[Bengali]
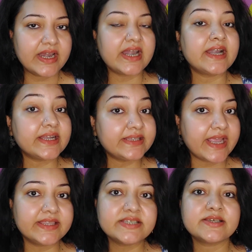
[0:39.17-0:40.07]
রান্নাটা
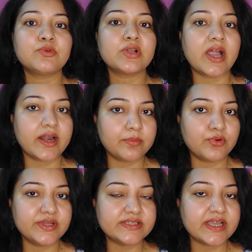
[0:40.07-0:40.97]
দেখতে যেমন খারাপ
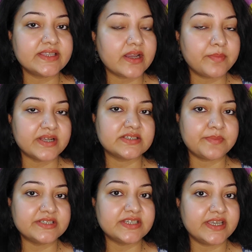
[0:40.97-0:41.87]
হয়ে যায় তার
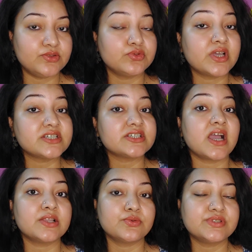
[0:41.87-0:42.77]
পাশাপাশি কিন্তু তার
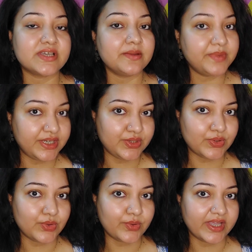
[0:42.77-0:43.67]
স্বাদও যায়
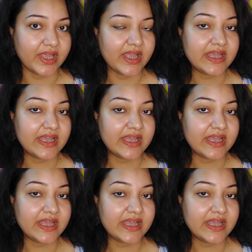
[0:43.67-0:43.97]
ভিন্ন হয়ে